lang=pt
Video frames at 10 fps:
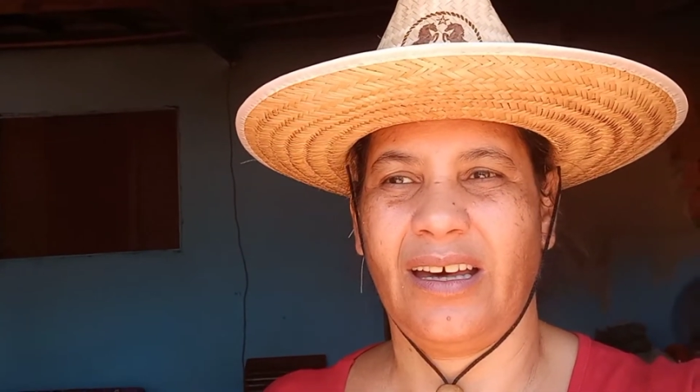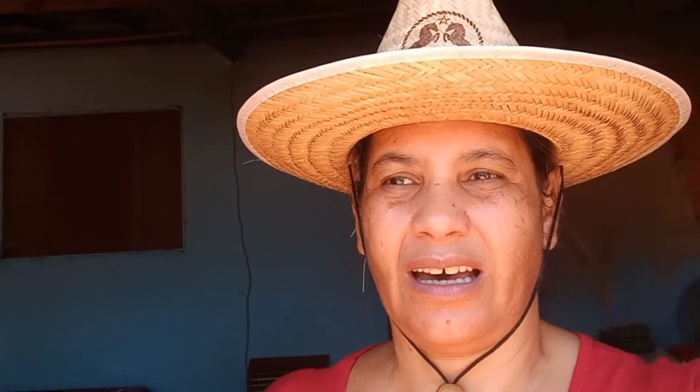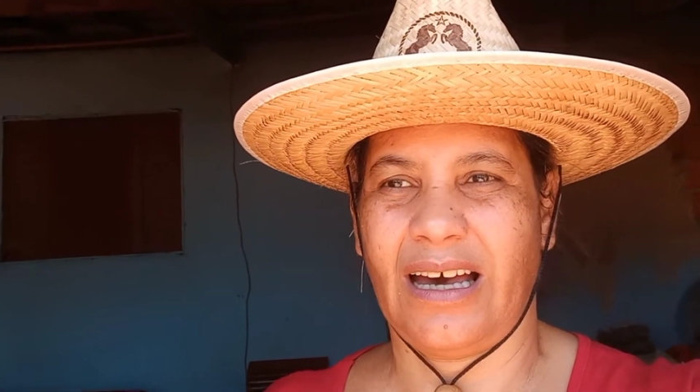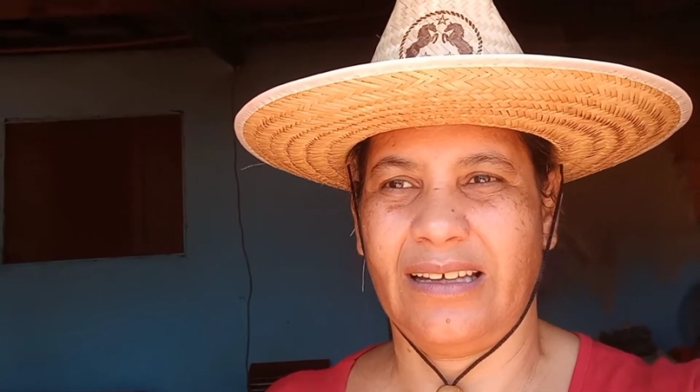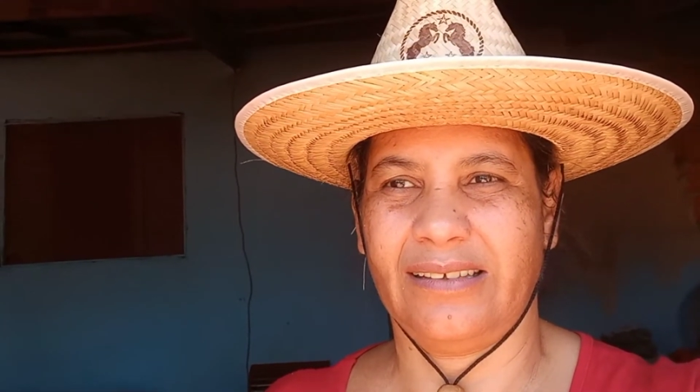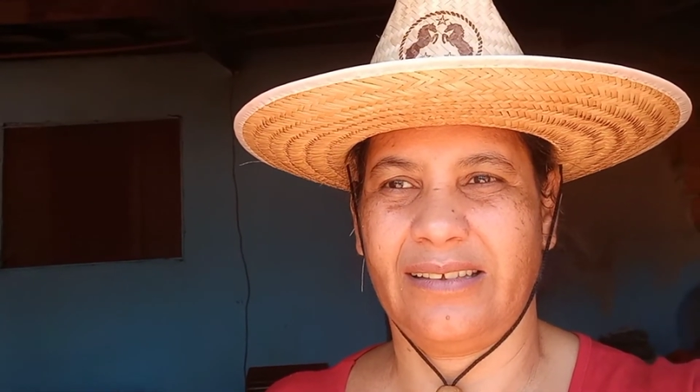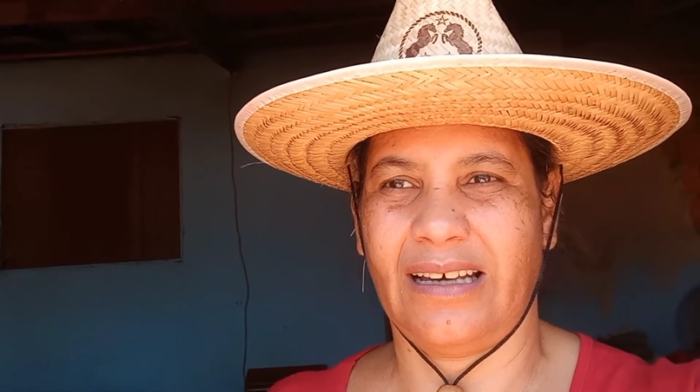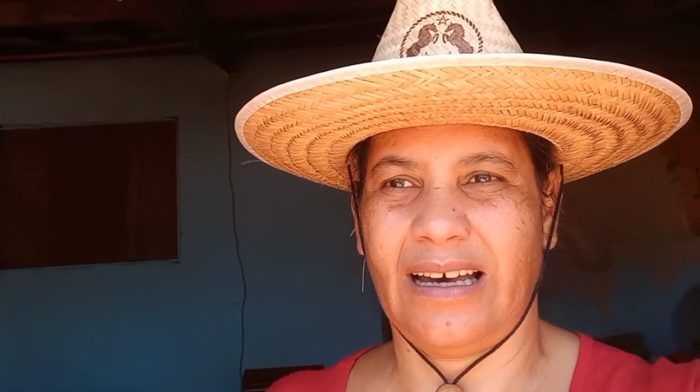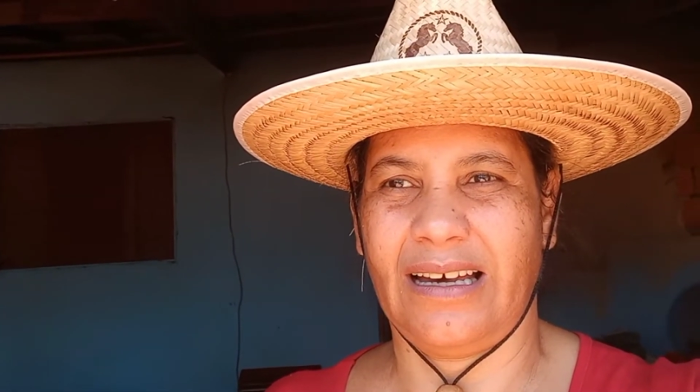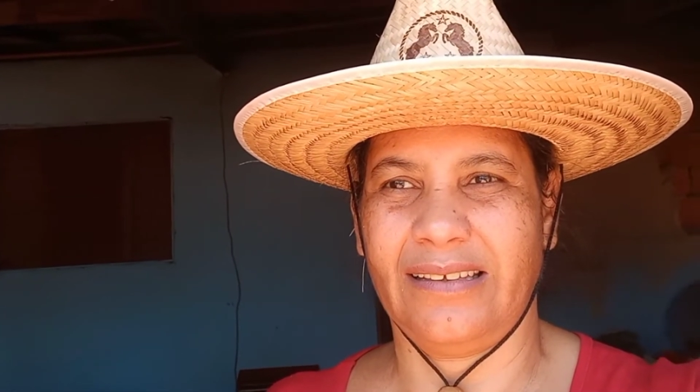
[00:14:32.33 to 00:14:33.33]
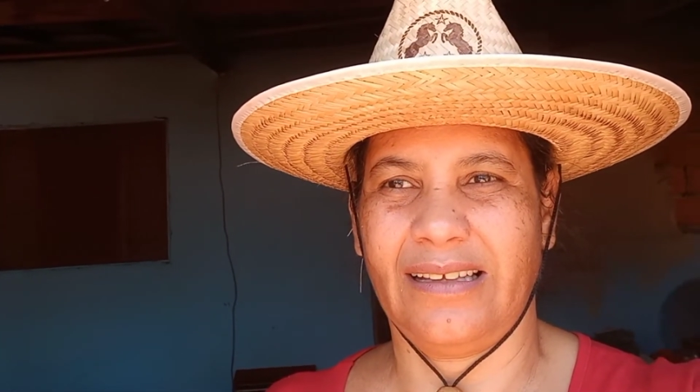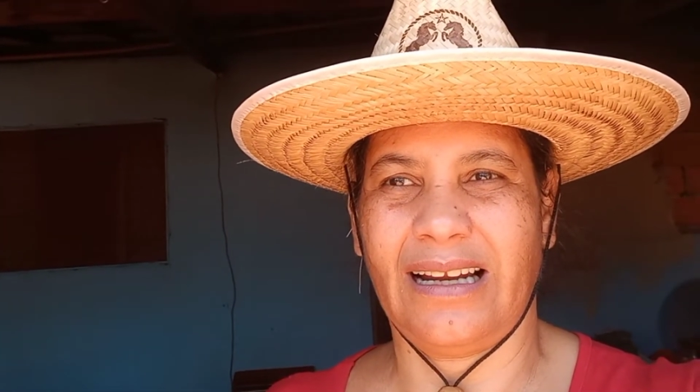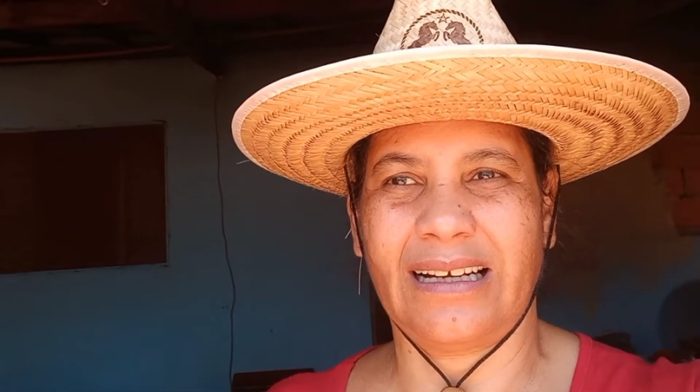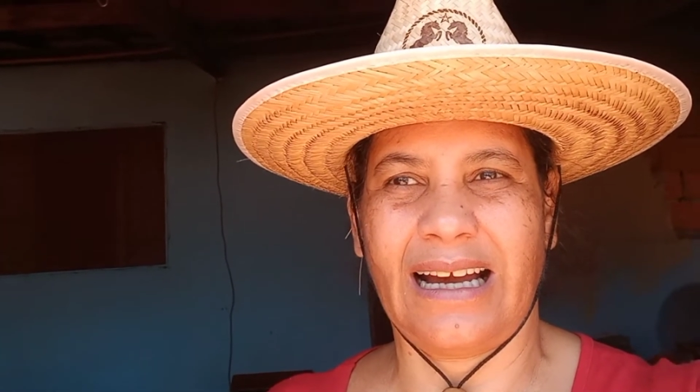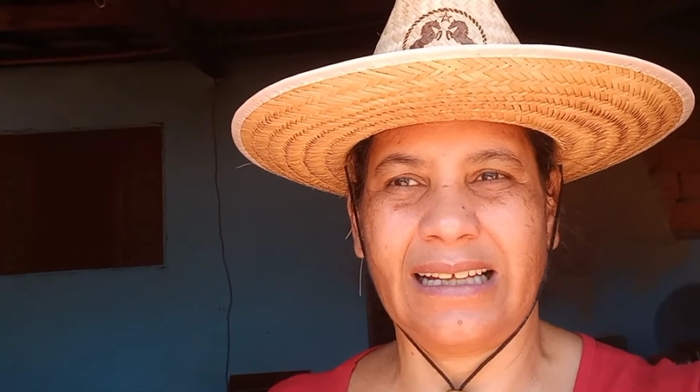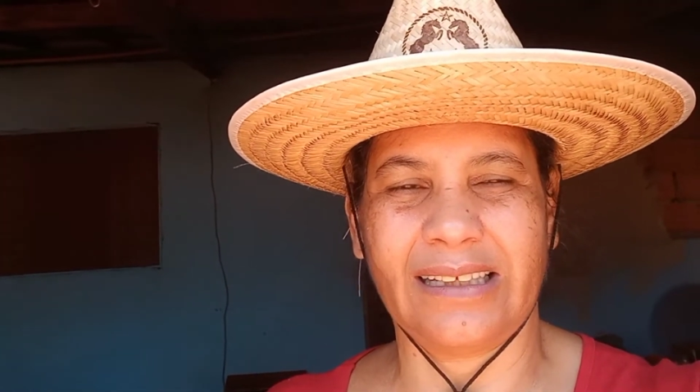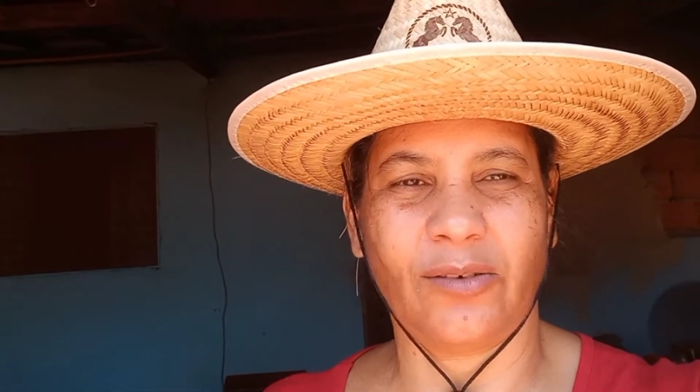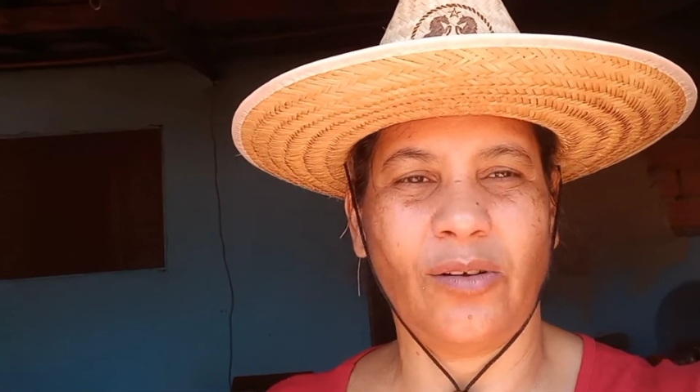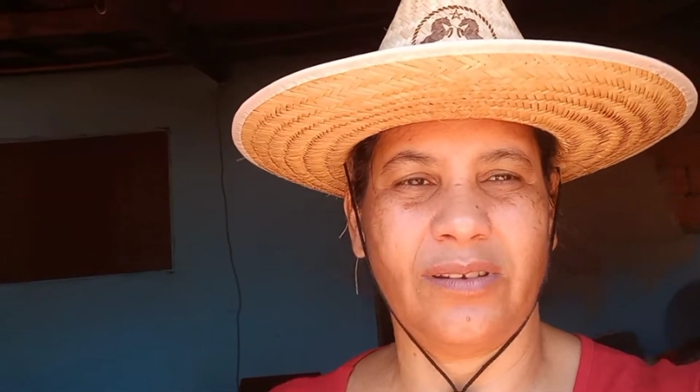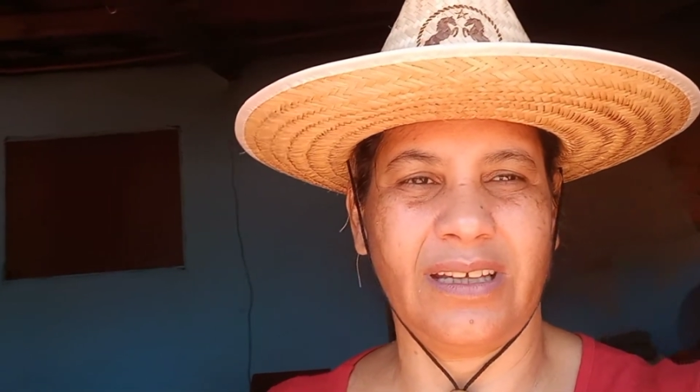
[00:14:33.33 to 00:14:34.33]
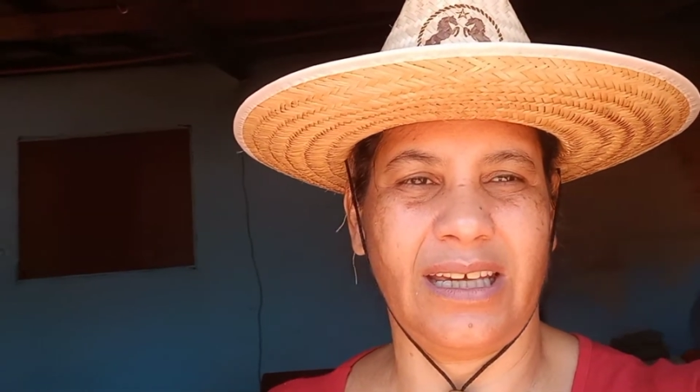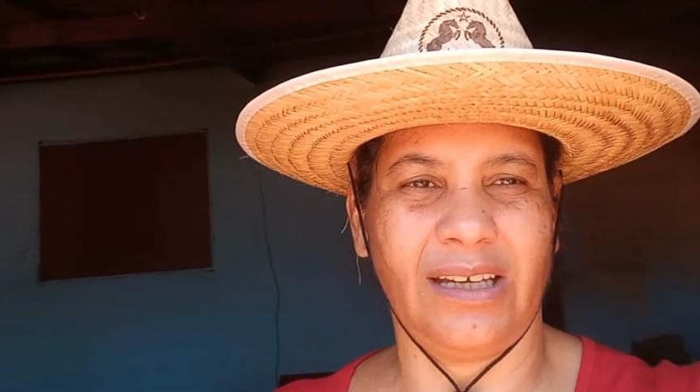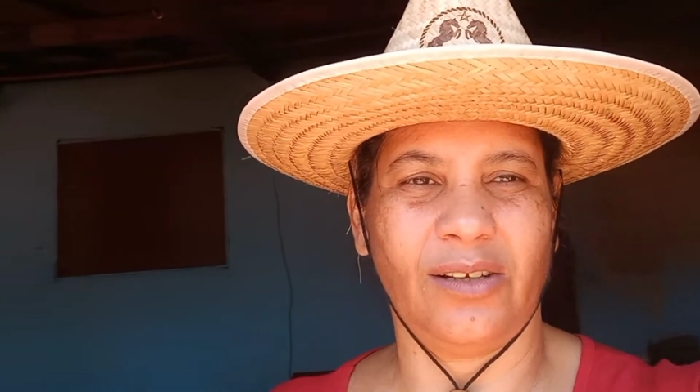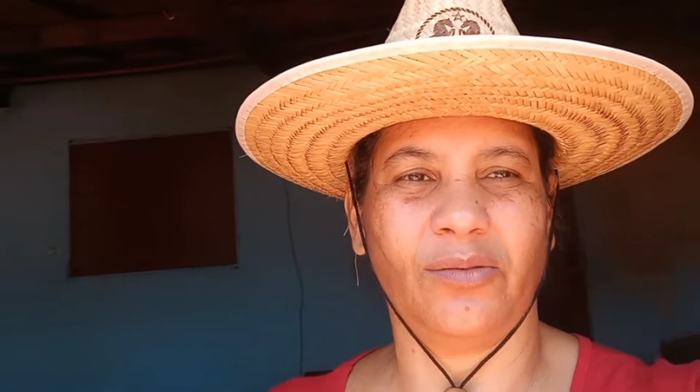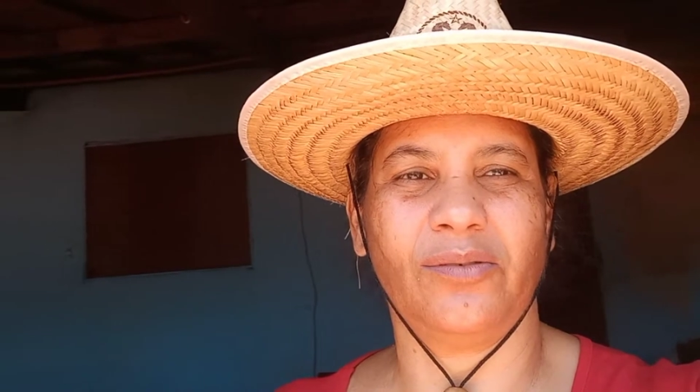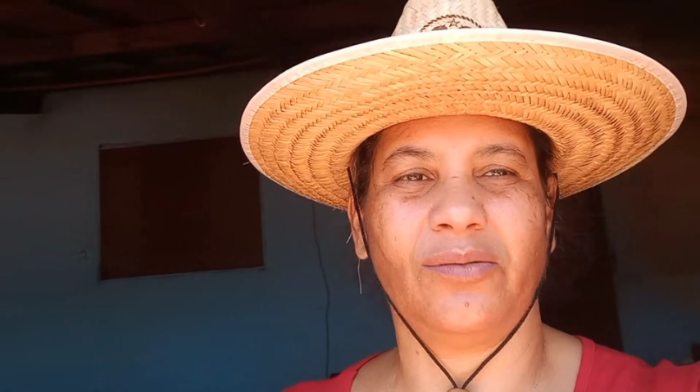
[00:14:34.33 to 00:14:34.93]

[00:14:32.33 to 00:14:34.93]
as, as largatas conseguiram